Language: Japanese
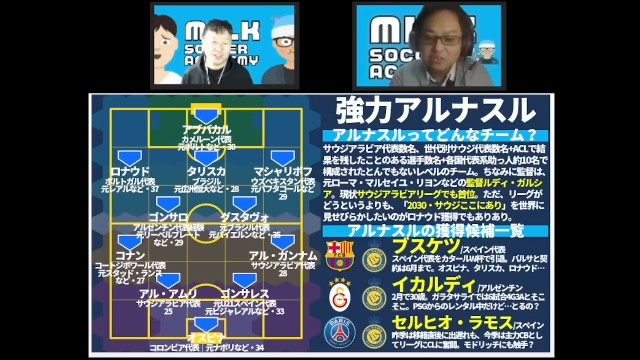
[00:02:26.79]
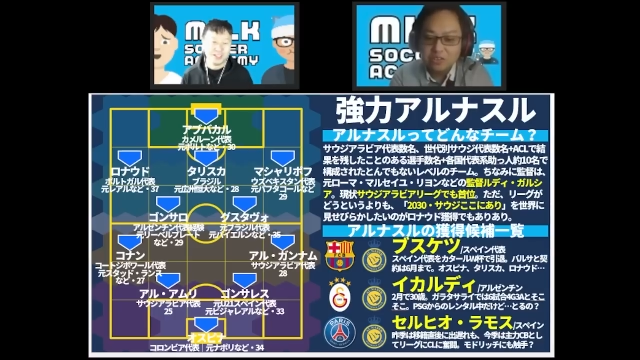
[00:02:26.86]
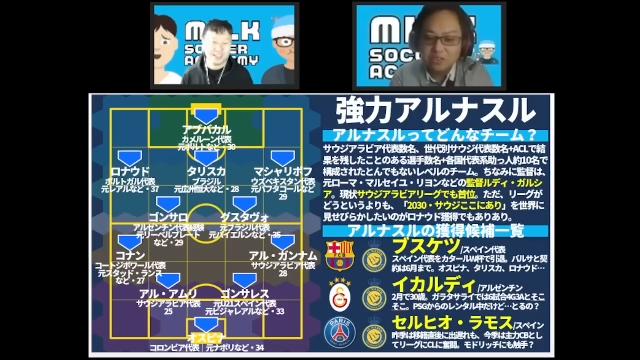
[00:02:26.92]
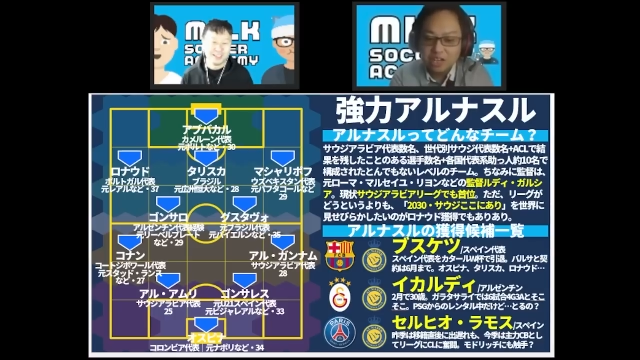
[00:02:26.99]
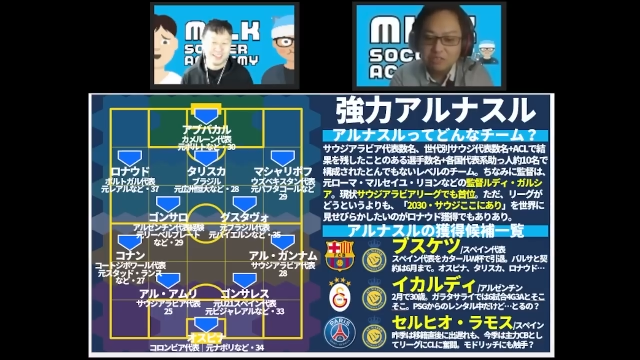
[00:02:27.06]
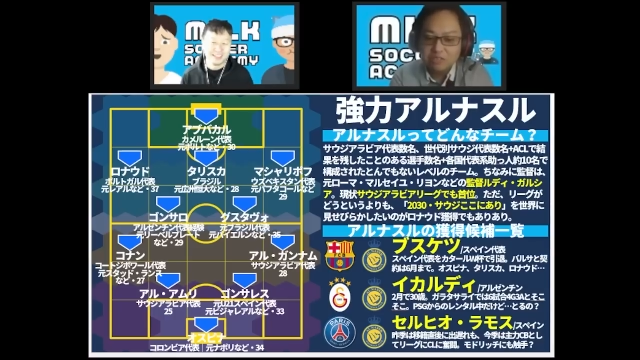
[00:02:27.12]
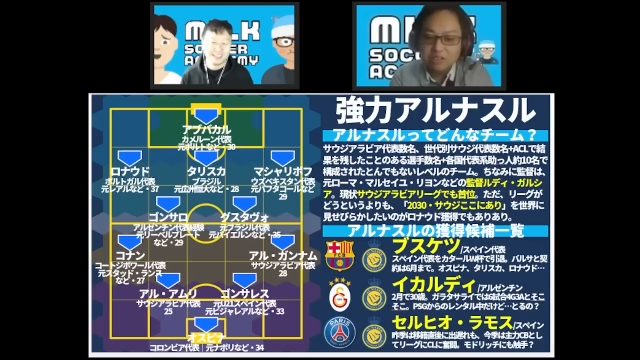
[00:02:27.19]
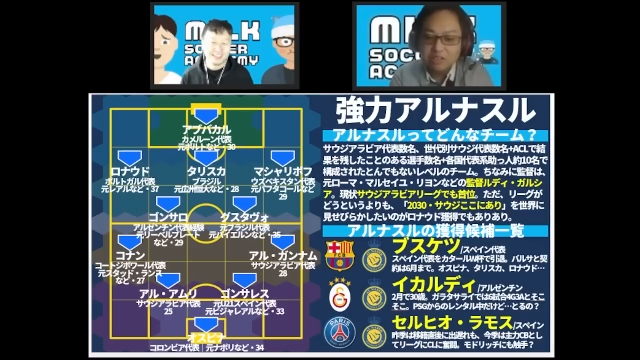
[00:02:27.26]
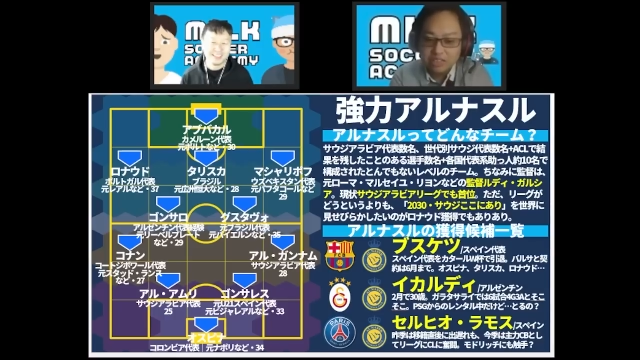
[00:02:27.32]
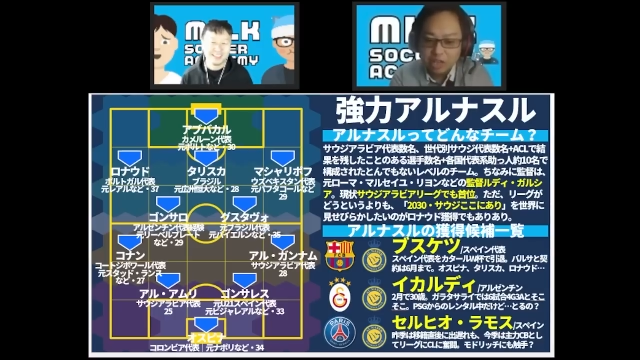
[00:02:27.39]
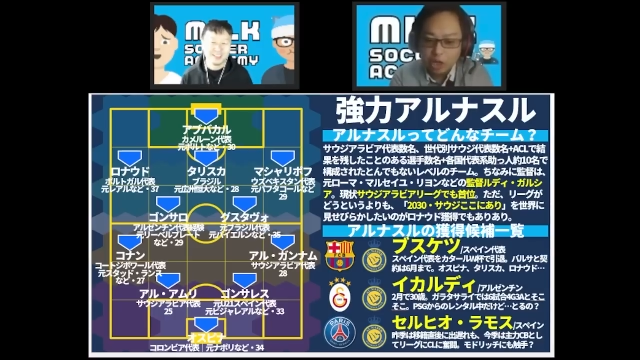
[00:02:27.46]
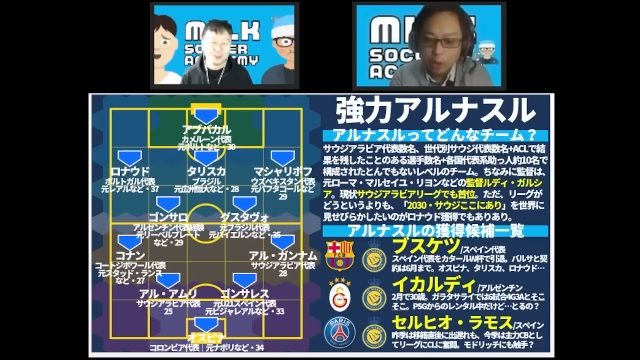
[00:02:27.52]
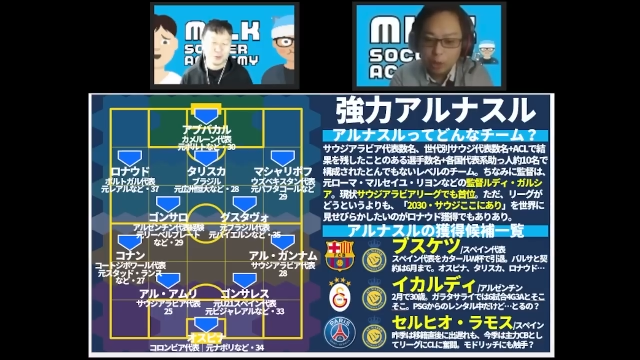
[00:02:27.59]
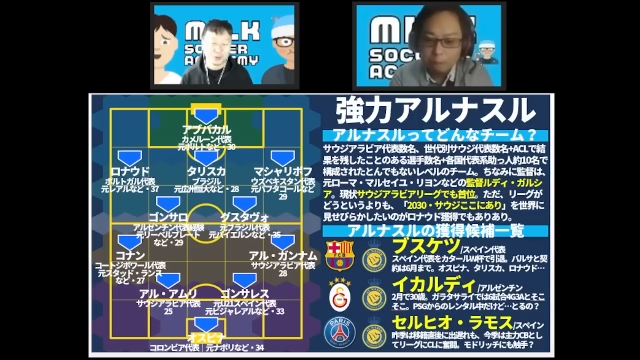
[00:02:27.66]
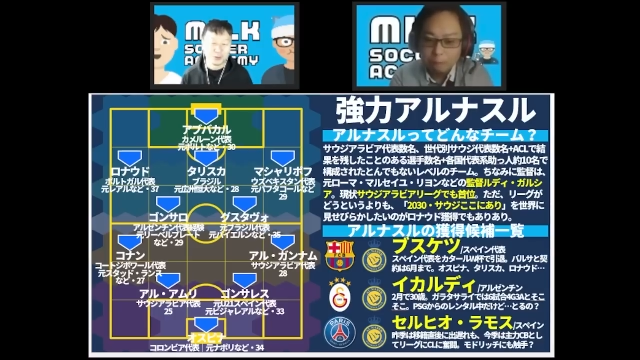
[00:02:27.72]
ことがありまし
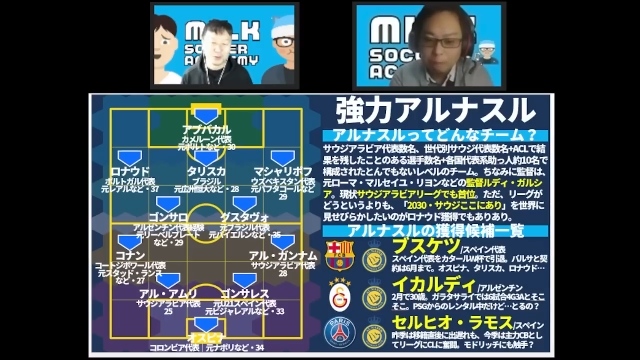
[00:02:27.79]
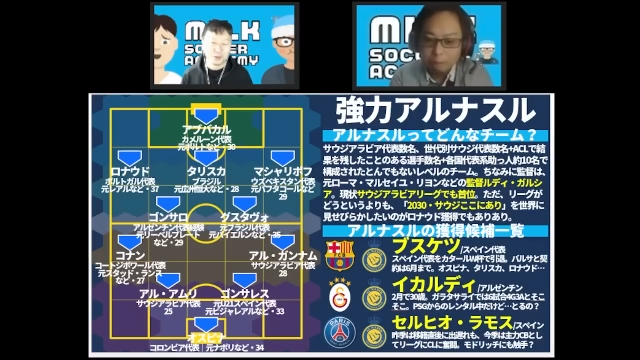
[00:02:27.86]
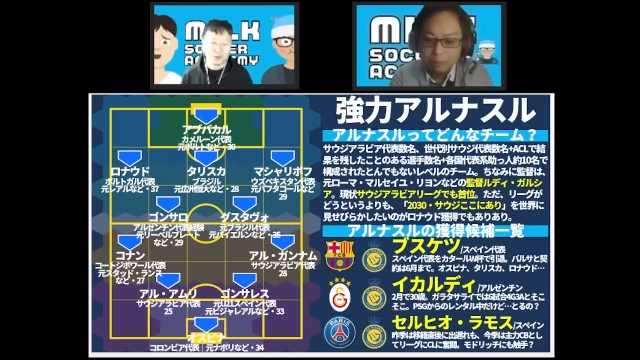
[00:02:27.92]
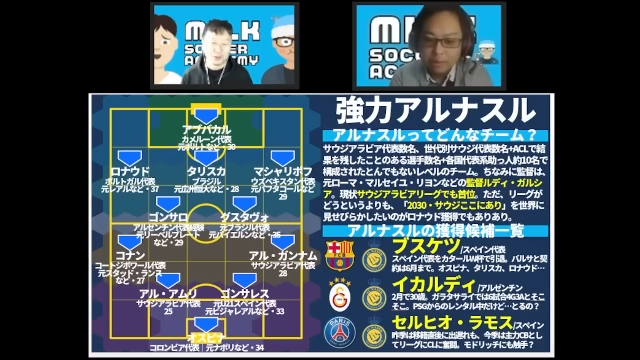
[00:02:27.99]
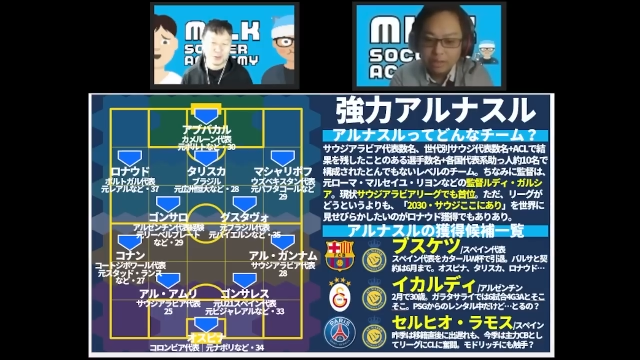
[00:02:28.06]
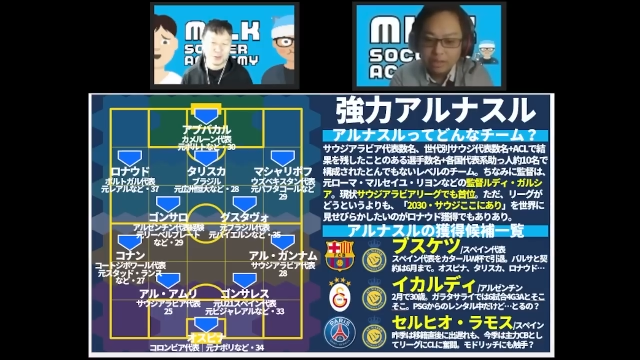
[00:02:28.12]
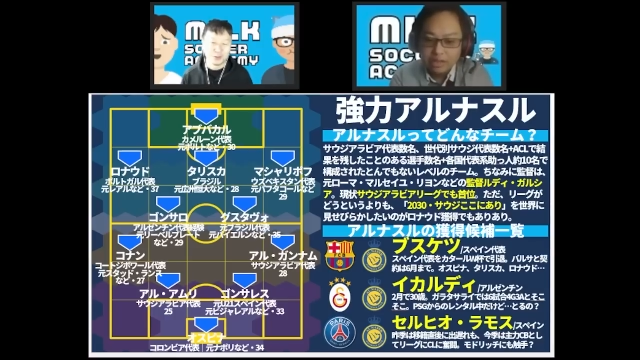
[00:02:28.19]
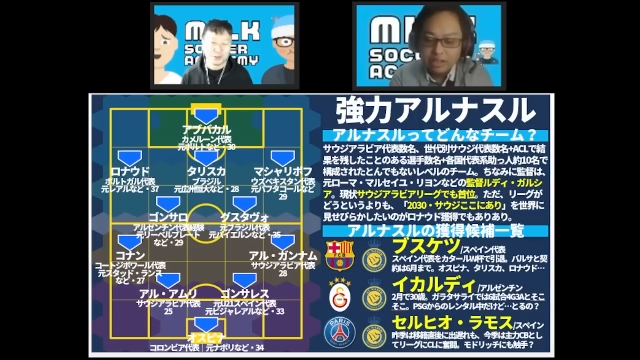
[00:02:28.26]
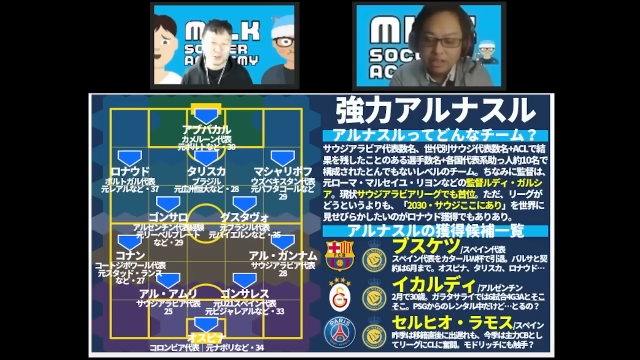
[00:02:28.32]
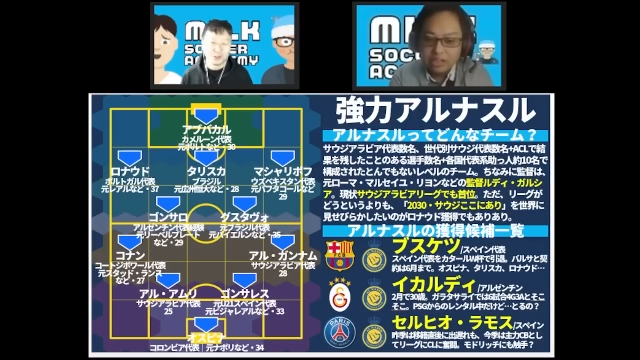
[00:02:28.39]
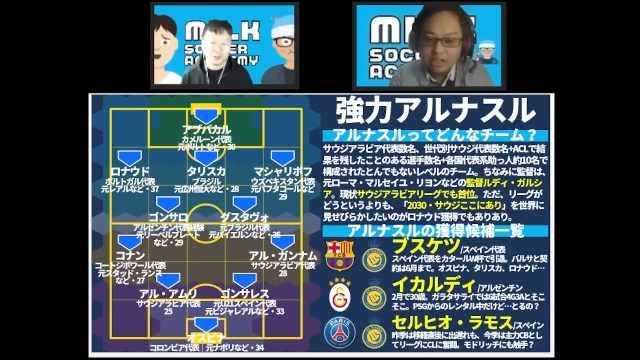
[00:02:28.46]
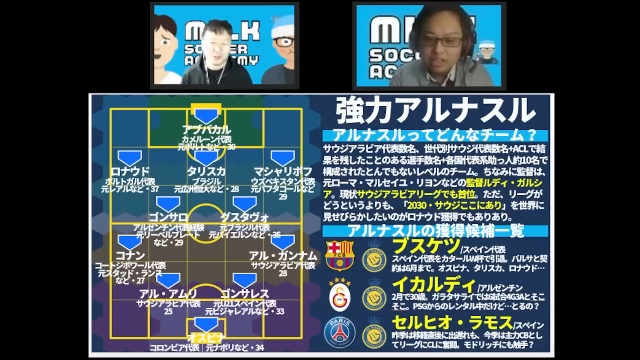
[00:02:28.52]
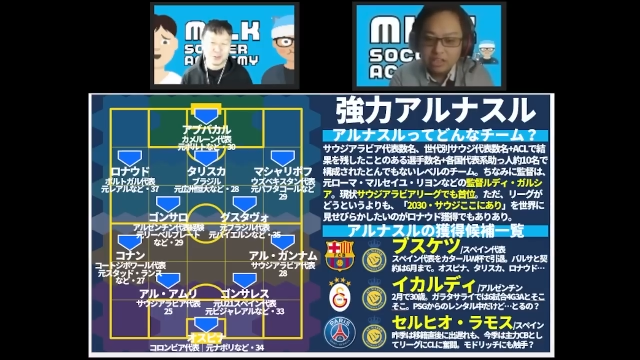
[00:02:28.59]
た。うんうんうんうん。